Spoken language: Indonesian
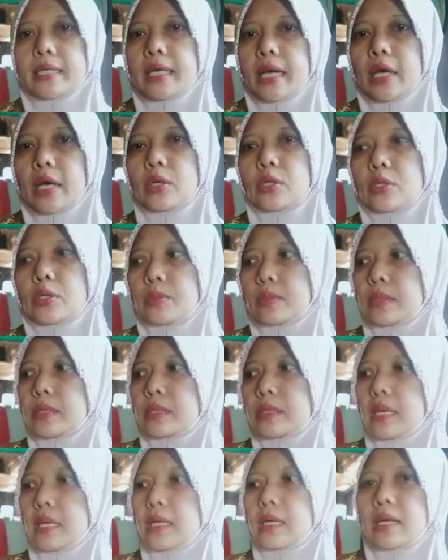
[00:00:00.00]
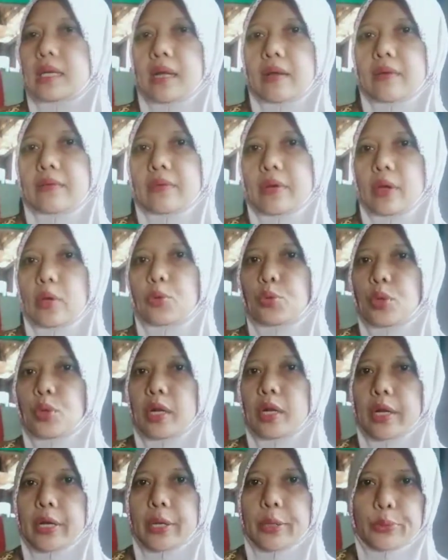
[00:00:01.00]
harus mencari nafkah untuk
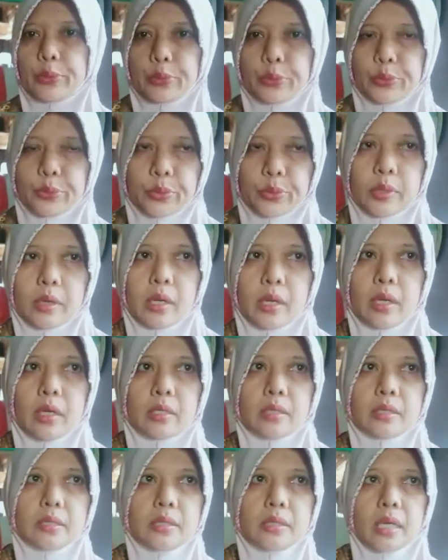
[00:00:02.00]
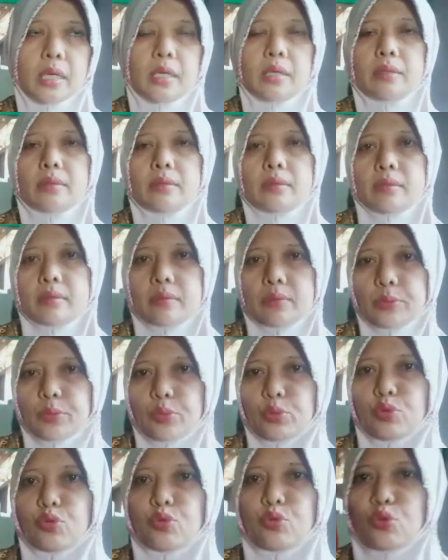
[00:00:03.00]
anakku dan
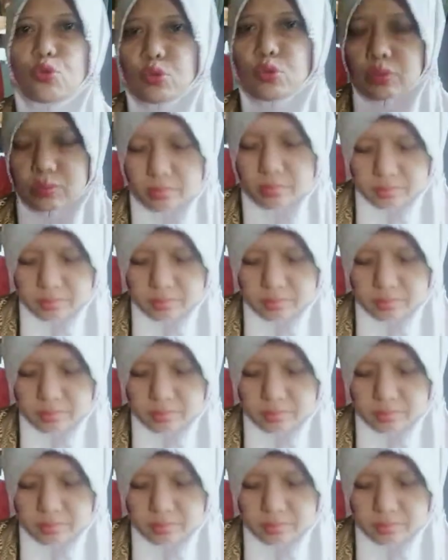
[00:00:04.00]
untuk